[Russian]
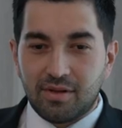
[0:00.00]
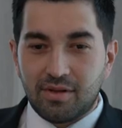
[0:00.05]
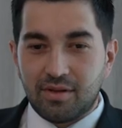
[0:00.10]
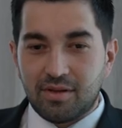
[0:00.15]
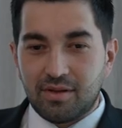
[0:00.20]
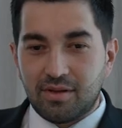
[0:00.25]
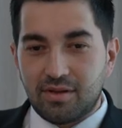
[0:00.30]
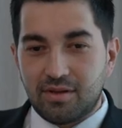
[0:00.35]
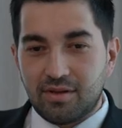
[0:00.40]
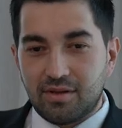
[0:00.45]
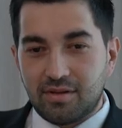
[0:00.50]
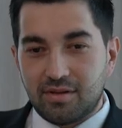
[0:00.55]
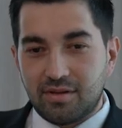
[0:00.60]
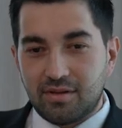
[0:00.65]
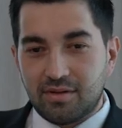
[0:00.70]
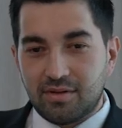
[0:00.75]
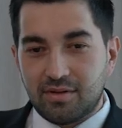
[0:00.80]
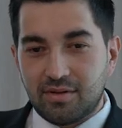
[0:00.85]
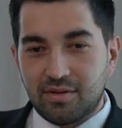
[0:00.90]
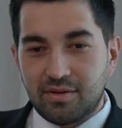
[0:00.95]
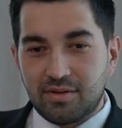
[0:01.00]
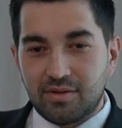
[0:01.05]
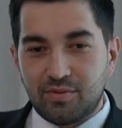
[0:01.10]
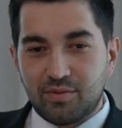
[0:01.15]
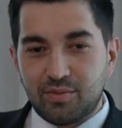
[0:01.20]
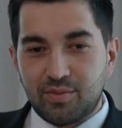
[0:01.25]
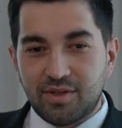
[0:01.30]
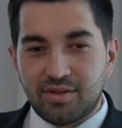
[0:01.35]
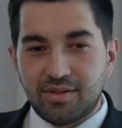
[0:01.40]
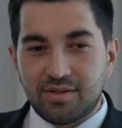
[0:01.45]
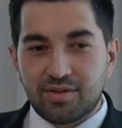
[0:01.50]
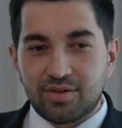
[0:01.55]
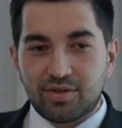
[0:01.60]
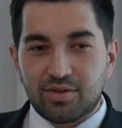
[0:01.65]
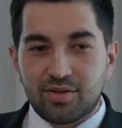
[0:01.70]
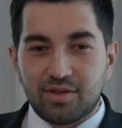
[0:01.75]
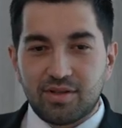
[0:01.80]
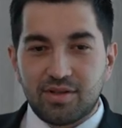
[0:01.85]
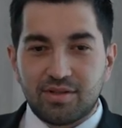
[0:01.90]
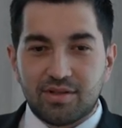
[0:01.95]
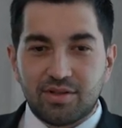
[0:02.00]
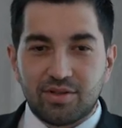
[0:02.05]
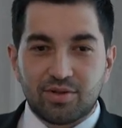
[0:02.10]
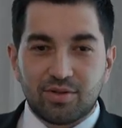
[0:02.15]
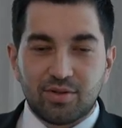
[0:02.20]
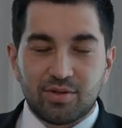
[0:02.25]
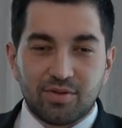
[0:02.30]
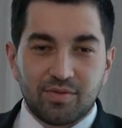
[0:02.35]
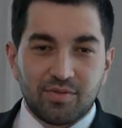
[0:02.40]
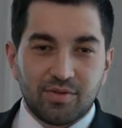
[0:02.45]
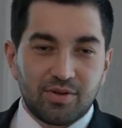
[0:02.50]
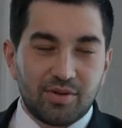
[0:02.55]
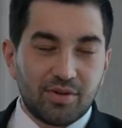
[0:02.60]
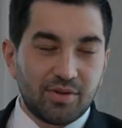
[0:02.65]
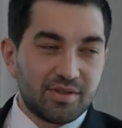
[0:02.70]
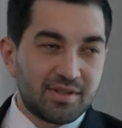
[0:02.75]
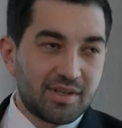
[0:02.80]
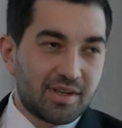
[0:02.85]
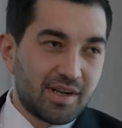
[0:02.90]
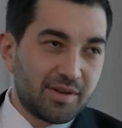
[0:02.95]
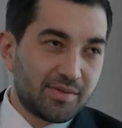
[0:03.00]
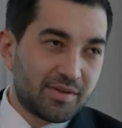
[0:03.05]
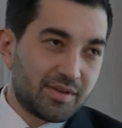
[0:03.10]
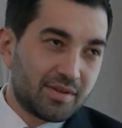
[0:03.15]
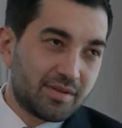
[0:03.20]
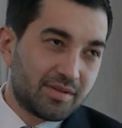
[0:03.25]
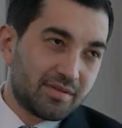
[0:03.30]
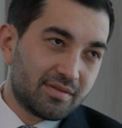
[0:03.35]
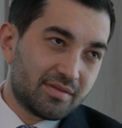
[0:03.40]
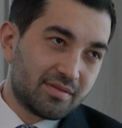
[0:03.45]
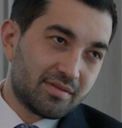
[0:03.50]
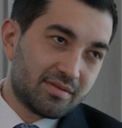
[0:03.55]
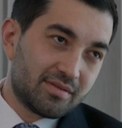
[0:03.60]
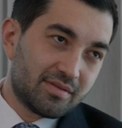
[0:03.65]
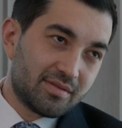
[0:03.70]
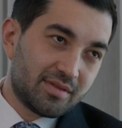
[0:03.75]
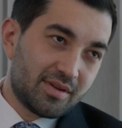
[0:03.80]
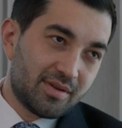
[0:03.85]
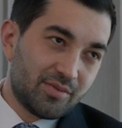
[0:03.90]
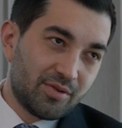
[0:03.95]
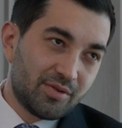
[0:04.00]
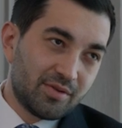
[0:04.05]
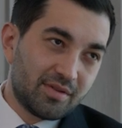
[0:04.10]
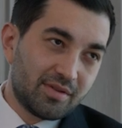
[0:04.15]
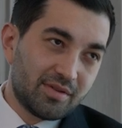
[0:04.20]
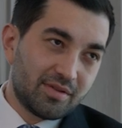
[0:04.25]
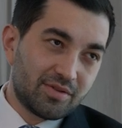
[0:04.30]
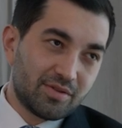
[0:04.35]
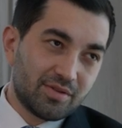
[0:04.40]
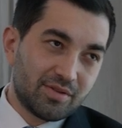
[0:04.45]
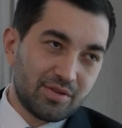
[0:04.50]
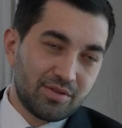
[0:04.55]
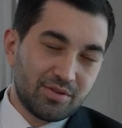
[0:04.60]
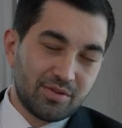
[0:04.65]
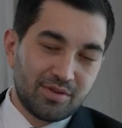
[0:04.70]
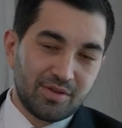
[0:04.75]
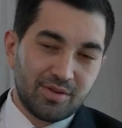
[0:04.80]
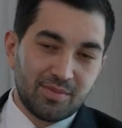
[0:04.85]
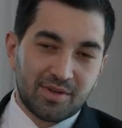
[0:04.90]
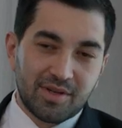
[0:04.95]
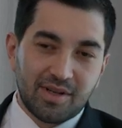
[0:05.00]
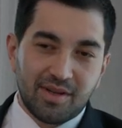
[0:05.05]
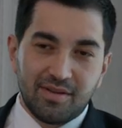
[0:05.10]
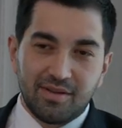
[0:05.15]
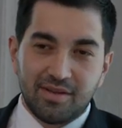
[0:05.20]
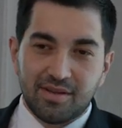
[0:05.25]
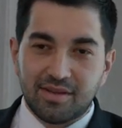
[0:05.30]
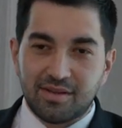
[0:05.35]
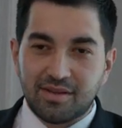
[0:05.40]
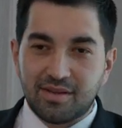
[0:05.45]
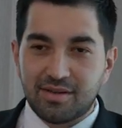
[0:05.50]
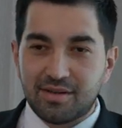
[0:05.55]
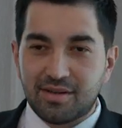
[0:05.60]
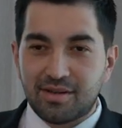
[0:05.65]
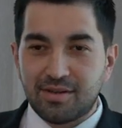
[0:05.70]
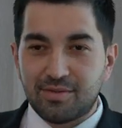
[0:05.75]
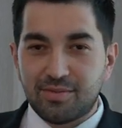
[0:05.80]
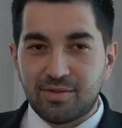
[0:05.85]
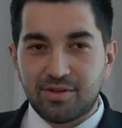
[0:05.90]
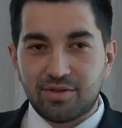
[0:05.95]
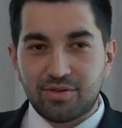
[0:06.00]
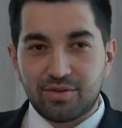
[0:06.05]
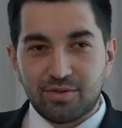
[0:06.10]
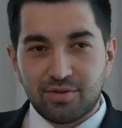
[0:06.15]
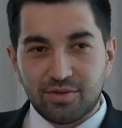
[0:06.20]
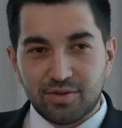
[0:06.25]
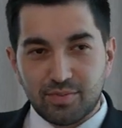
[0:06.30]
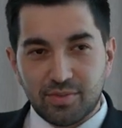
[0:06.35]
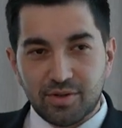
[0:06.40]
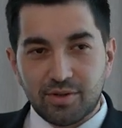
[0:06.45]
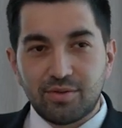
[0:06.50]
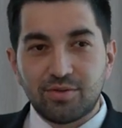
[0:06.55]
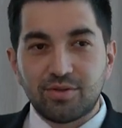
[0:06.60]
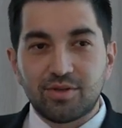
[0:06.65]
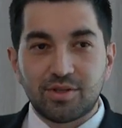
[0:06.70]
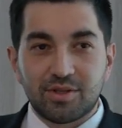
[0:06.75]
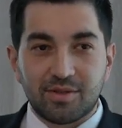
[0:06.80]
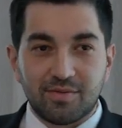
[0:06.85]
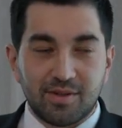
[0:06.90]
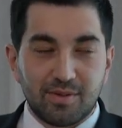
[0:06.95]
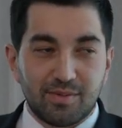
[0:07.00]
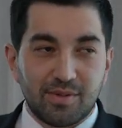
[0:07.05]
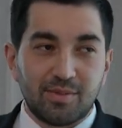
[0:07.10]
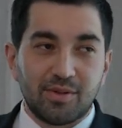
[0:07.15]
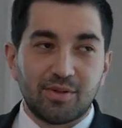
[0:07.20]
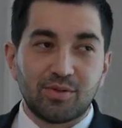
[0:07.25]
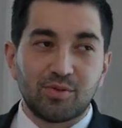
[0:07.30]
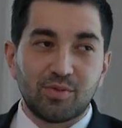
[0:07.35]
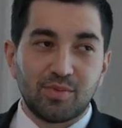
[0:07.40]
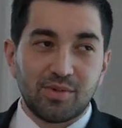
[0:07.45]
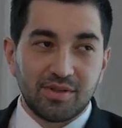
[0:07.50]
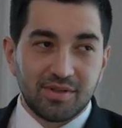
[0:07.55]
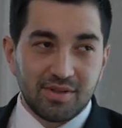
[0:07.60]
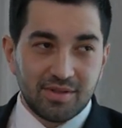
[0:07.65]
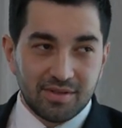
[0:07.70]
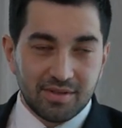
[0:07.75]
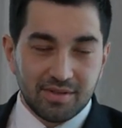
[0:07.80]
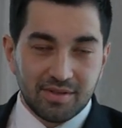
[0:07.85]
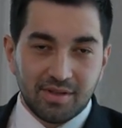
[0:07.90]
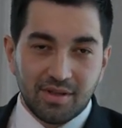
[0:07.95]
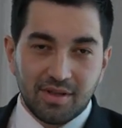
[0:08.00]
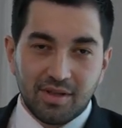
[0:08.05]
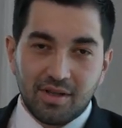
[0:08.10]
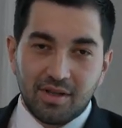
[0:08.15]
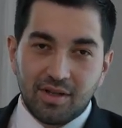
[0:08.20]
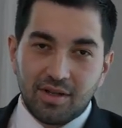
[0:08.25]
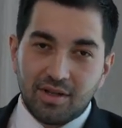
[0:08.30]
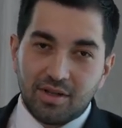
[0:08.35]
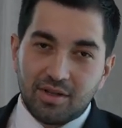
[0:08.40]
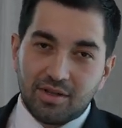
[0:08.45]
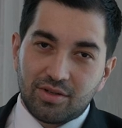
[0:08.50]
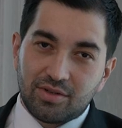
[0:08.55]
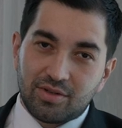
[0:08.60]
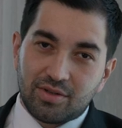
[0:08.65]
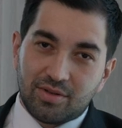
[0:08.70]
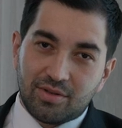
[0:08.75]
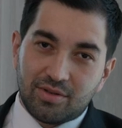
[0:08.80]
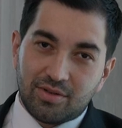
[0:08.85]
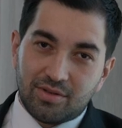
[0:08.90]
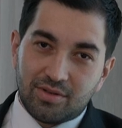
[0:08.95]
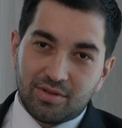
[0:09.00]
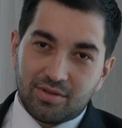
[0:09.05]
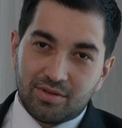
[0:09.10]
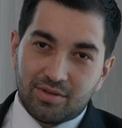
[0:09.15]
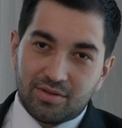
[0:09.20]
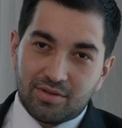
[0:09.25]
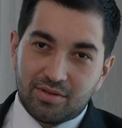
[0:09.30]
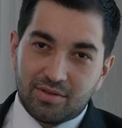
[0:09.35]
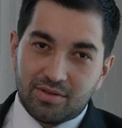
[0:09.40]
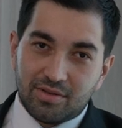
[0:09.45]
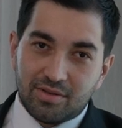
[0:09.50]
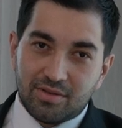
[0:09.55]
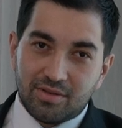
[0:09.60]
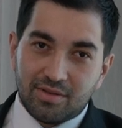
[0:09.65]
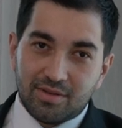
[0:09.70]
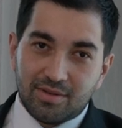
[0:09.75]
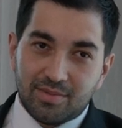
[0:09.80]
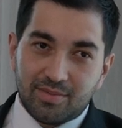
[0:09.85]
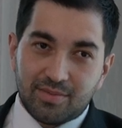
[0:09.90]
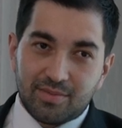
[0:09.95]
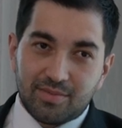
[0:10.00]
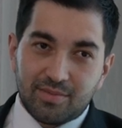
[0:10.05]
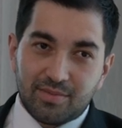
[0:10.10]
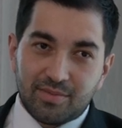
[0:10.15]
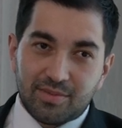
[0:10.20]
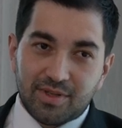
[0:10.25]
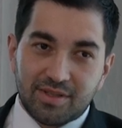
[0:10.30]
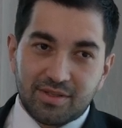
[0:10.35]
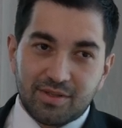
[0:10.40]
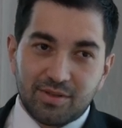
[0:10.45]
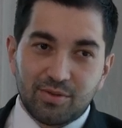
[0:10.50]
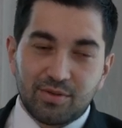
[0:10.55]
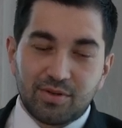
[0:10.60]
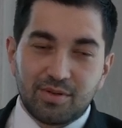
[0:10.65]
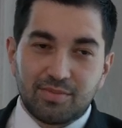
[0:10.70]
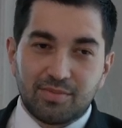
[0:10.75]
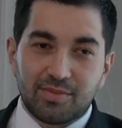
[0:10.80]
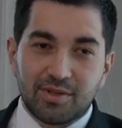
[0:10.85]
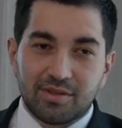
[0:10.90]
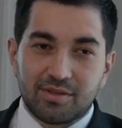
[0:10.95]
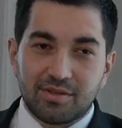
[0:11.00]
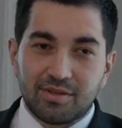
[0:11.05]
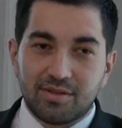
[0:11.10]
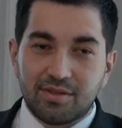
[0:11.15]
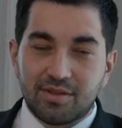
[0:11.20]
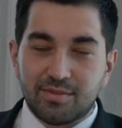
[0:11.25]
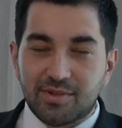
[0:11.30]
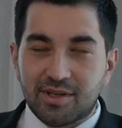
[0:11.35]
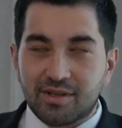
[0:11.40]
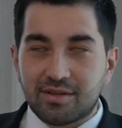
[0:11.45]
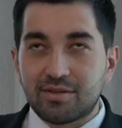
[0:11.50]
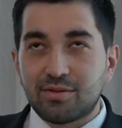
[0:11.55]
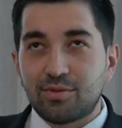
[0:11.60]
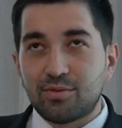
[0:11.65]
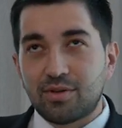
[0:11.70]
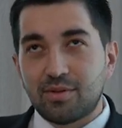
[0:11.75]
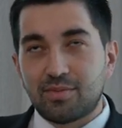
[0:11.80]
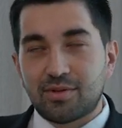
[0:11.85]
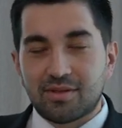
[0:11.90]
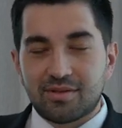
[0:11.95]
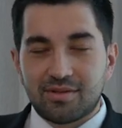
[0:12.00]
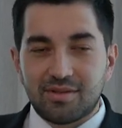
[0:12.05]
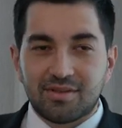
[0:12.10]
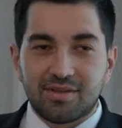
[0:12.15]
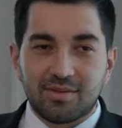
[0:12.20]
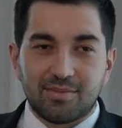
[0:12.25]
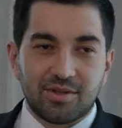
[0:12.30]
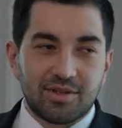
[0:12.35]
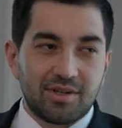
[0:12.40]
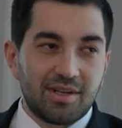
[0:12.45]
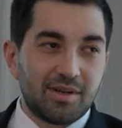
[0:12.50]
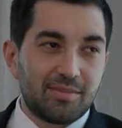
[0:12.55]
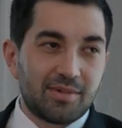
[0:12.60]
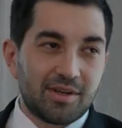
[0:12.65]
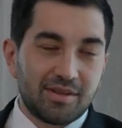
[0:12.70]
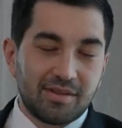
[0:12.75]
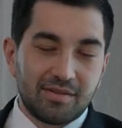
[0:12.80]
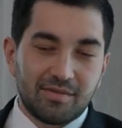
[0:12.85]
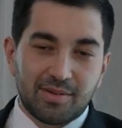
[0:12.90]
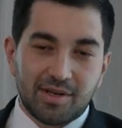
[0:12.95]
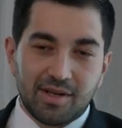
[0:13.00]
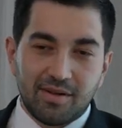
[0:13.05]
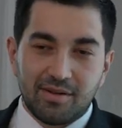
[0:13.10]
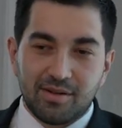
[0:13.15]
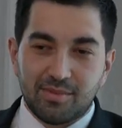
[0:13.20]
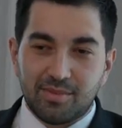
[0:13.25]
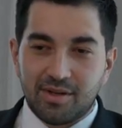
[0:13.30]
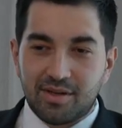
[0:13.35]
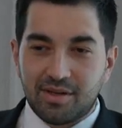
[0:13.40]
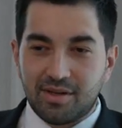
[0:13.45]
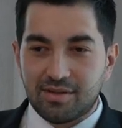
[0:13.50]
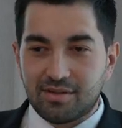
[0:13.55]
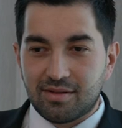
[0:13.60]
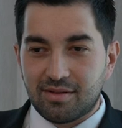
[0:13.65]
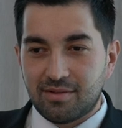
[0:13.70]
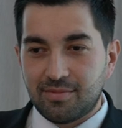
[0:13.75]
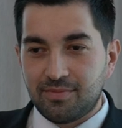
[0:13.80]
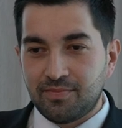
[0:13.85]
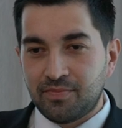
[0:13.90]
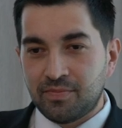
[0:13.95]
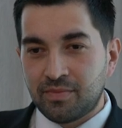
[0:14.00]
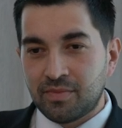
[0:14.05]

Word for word: и э, убедиться, что если что-то выходит за рамки э, работы и что-то идет неправильно, и генеральный менеджер должен подключиться в этот момент и убедиться, что э, процедуры, процедуры, процедуры и процессы пошли обратно в правильном порядке.